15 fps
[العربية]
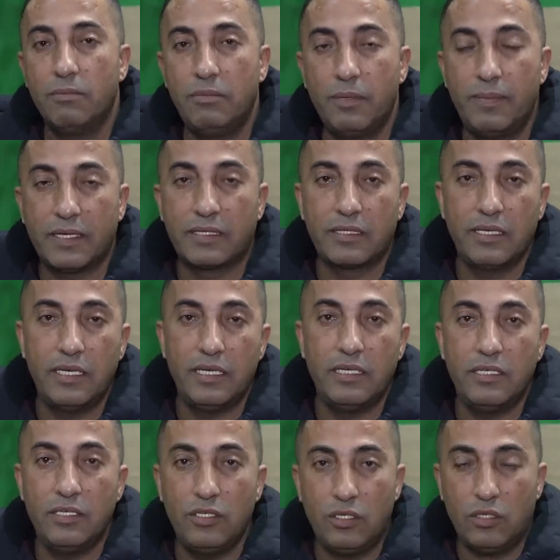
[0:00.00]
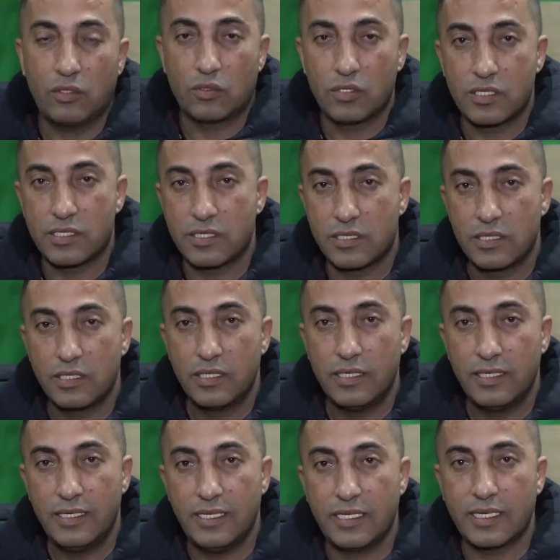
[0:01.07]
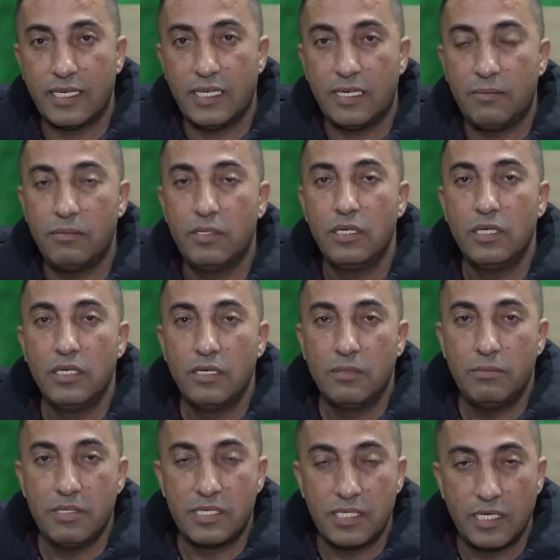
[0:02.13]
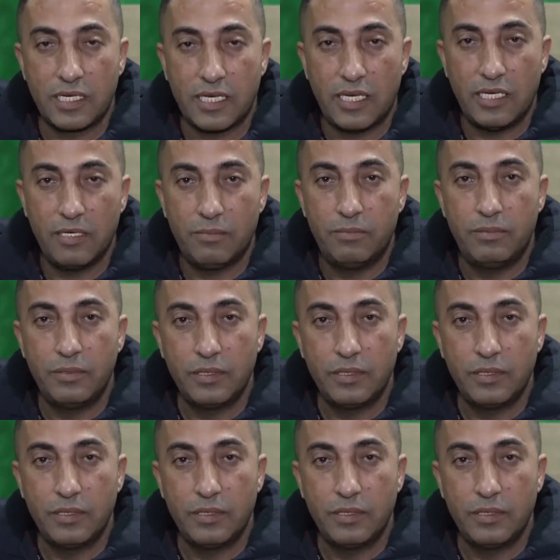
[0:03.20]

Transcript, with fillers: ببطل يحرس الغنم بصير كلب